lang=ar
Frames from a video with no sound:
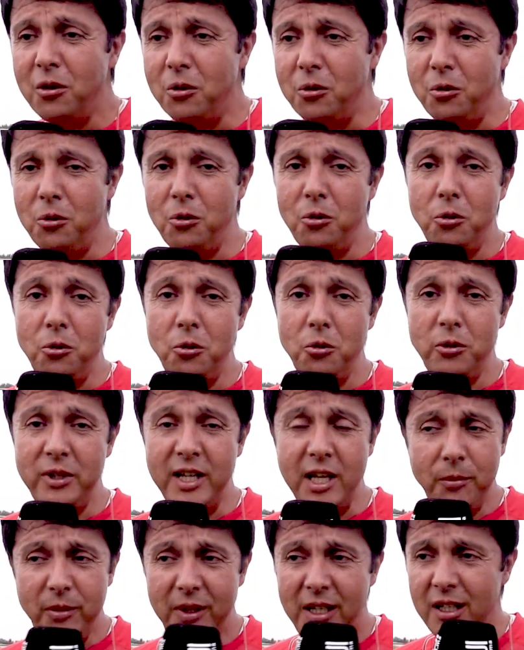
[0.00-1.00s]

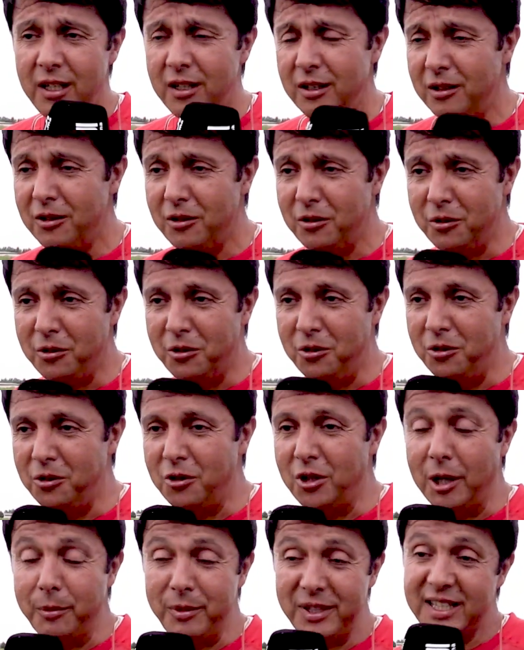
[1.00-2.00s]
ونبيل
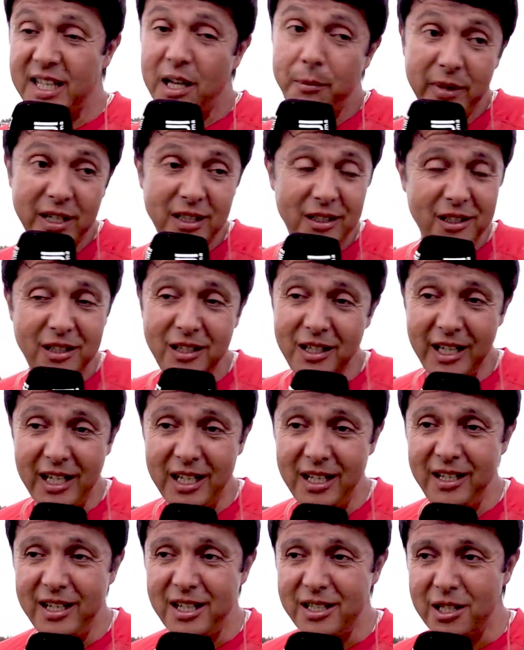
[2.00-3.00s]
وعبد الصمد
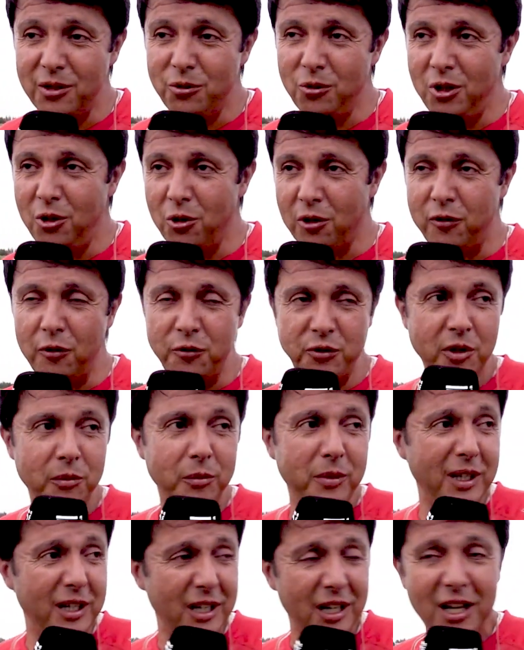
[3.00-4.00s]
هاد الناس هادو اللي وقفوا في
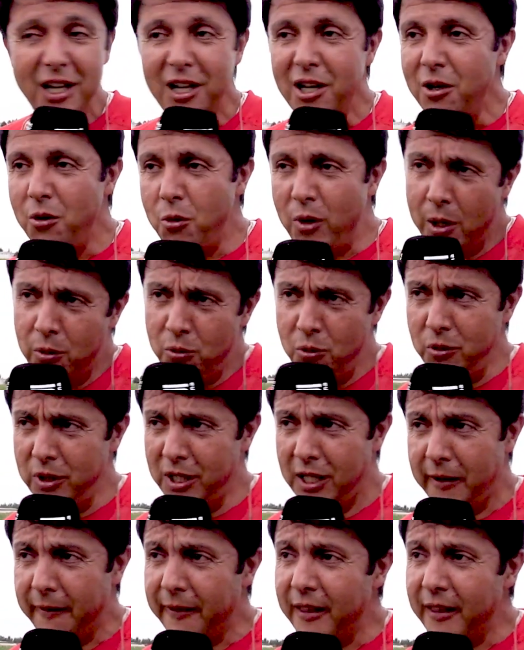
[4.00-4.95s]
جنبي وعاونوني